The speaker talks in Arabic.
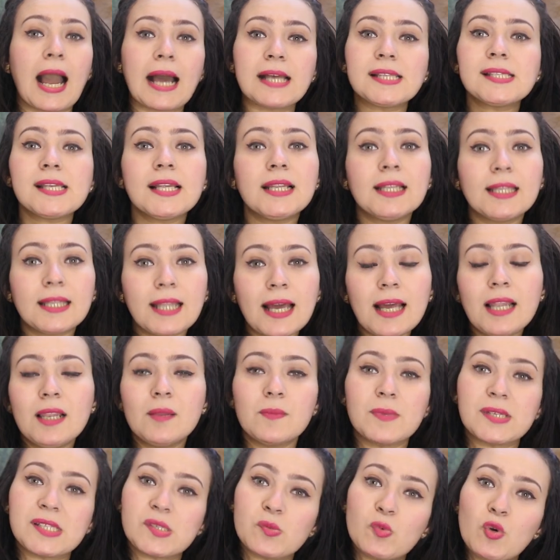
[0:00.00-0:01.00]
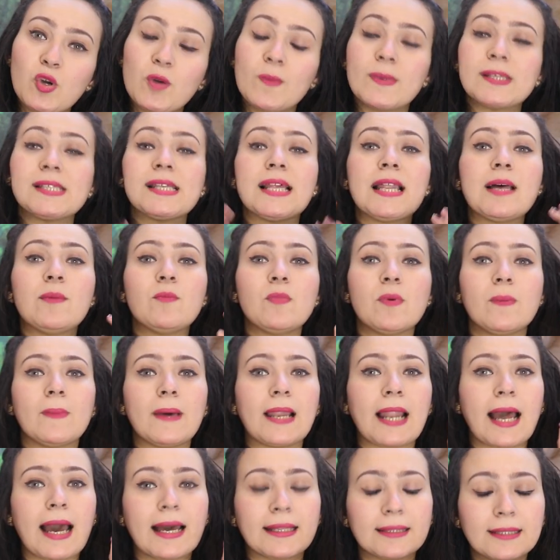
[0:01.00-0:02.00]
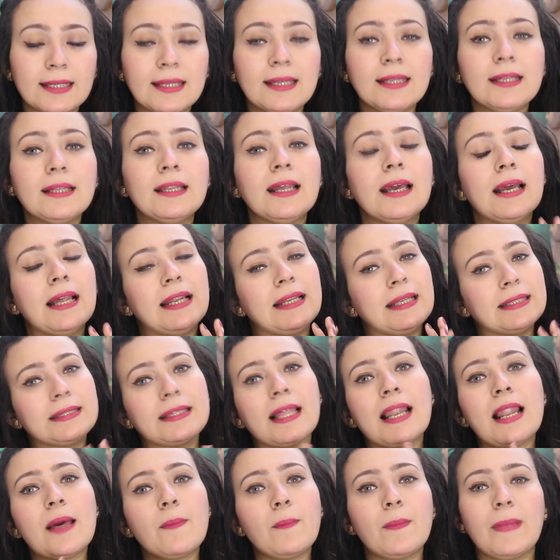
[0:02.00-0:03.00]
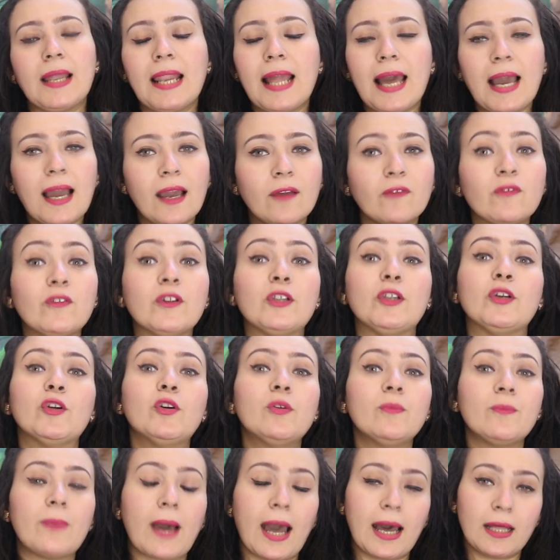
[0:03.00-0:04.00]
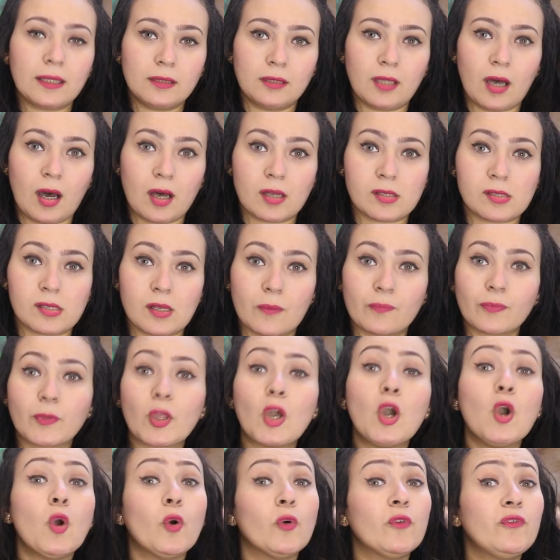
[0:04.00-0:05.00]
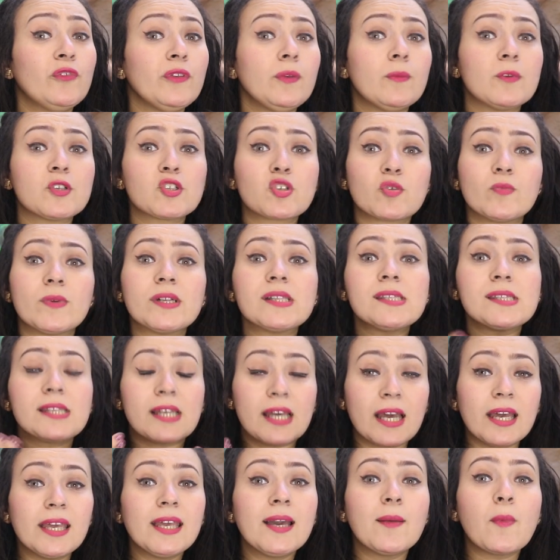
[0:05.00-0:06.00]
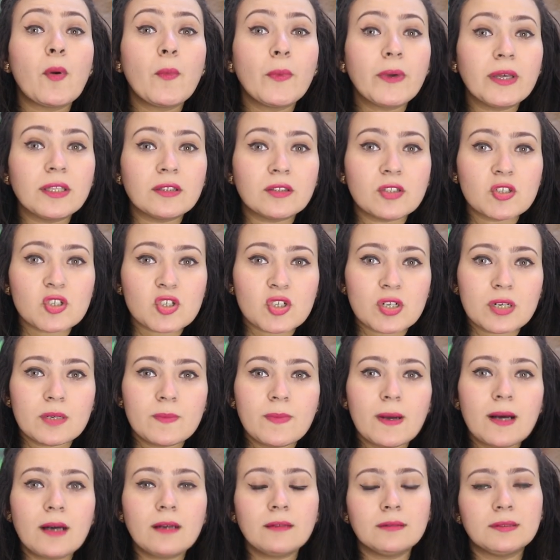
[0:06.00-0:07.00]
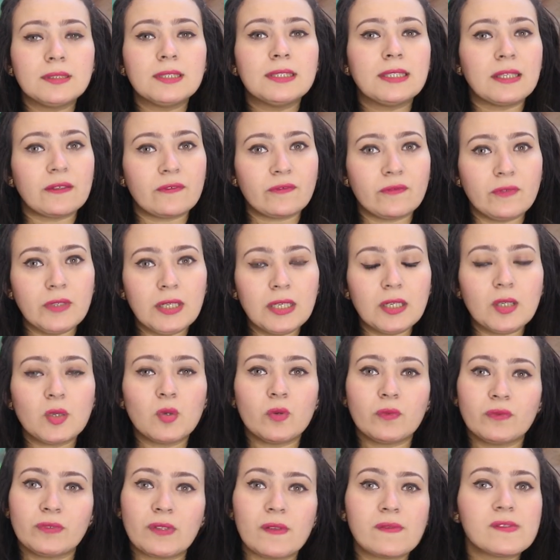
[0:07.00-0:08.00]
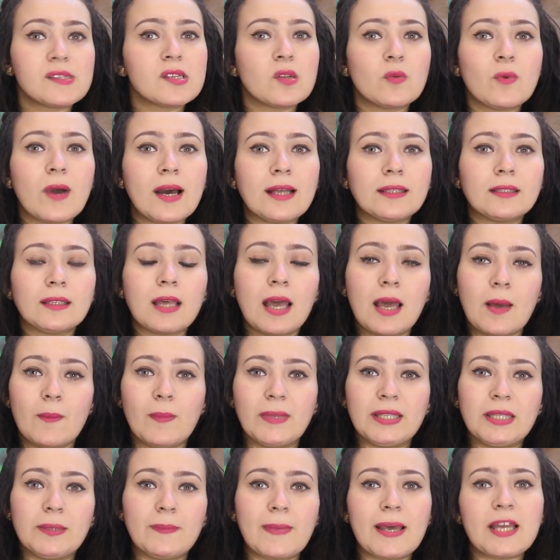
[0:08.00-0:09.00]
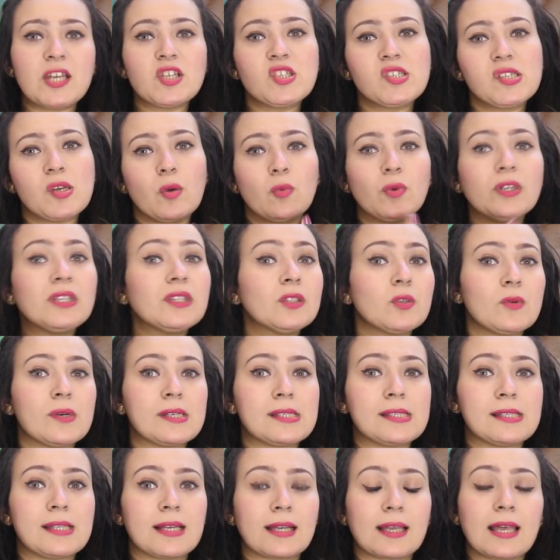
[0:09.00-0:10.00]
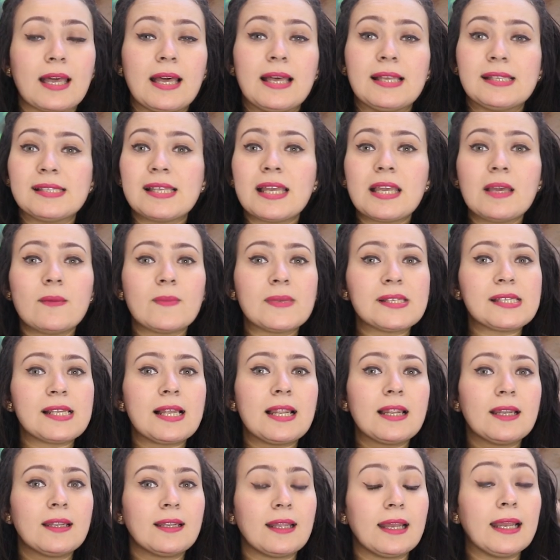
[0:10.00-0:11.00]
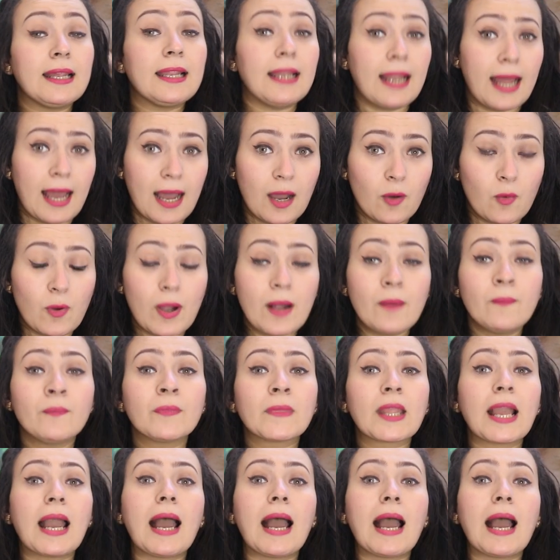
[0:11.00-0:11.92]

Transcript: عسل النحل مسموح مثلا بملعقتين لثلاث ملاعق في اليوم بحد اقصى وفي مشروبات صحيه ممكن تشربها تدفيك وفي نفس الوقت ما تبقاش زودت وزنك زي مثلا القهوه